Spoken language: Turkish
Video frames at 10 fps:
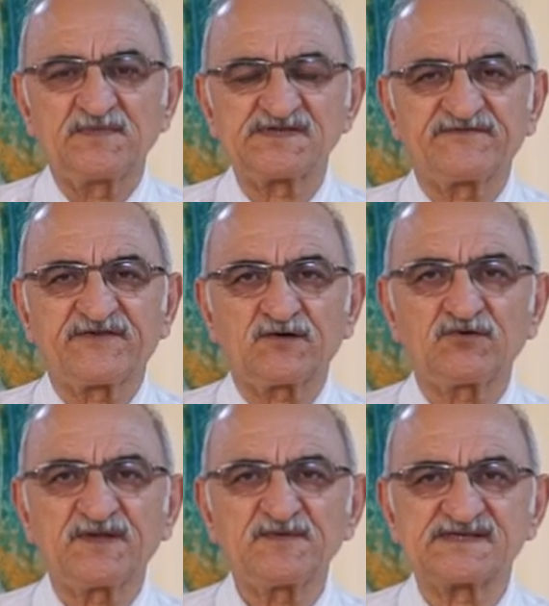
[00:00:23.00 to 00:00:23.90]
Bizim
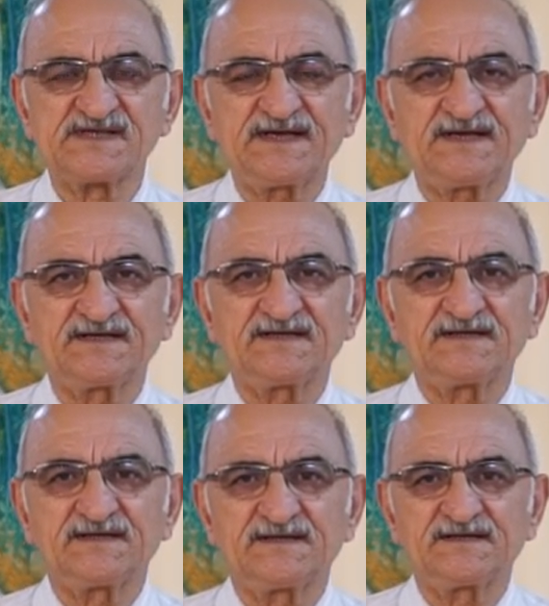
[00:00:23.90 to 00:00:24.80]
fakültemizde
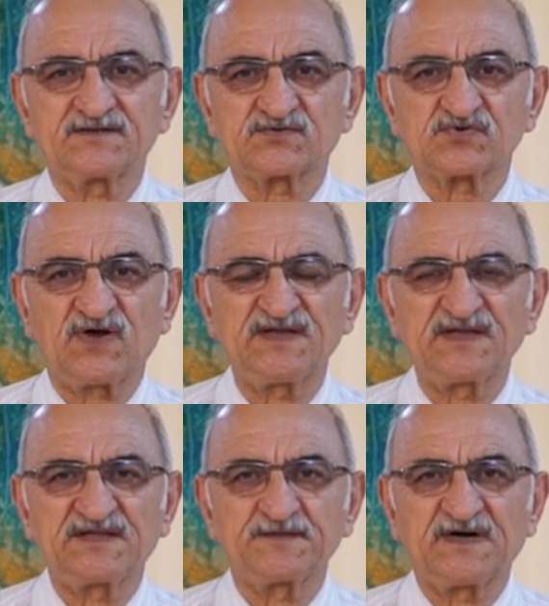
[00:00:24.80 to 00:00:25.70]
şu an
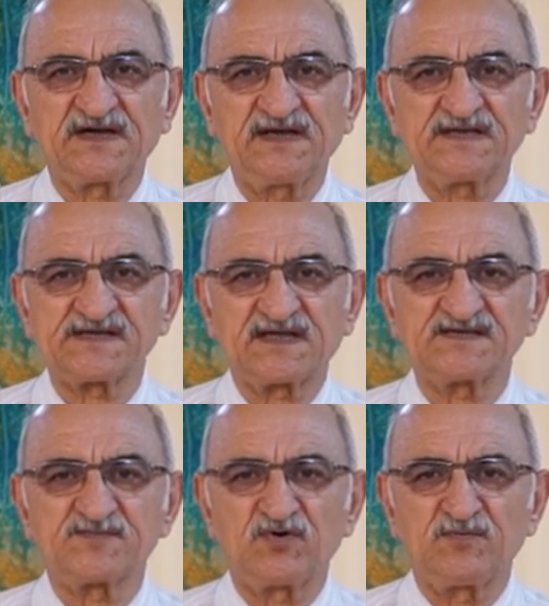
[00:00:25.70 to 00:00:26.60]
itibariyle
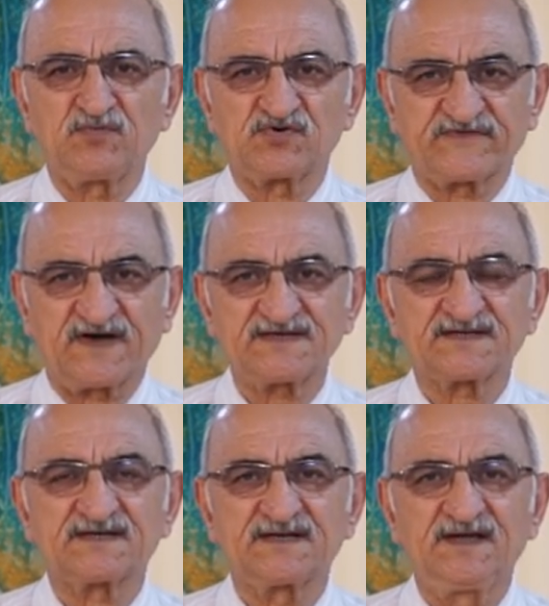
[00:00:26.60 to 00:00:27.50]
8 bölümümüz var.
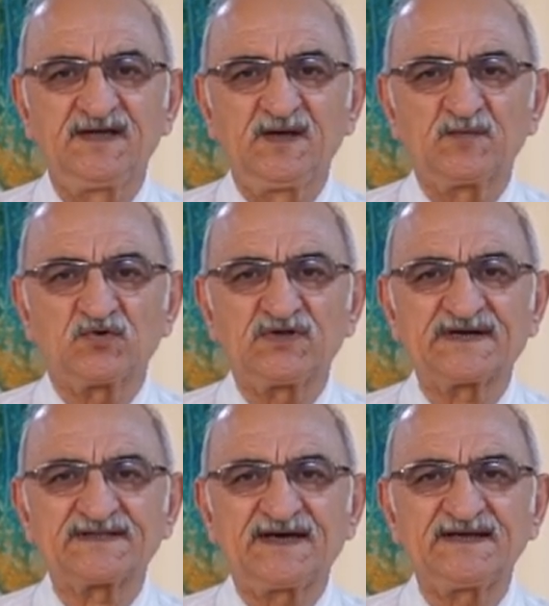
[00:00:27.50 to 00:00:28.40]

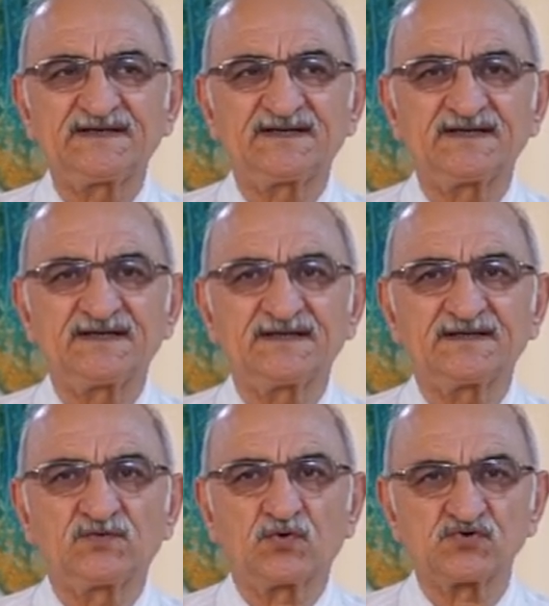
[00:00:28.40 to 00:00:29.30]
Bunlardan
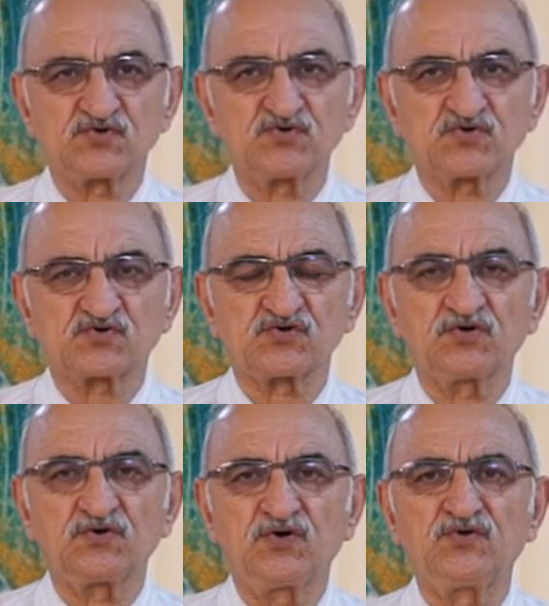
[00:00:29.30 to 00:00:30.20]

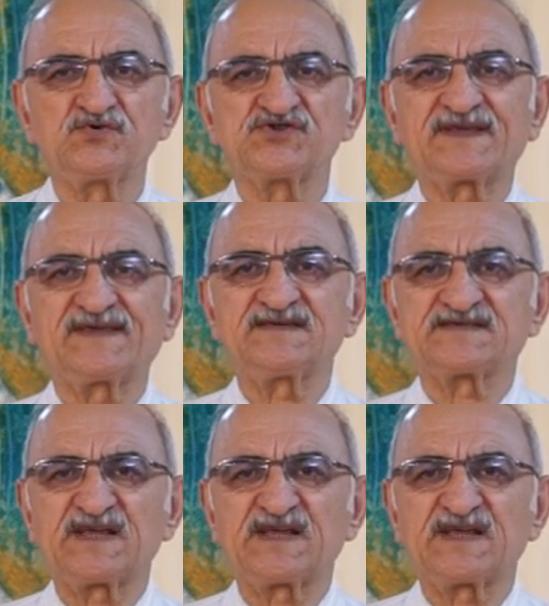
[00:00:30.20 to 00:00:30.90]
Dokuzuncusu önümüzdeki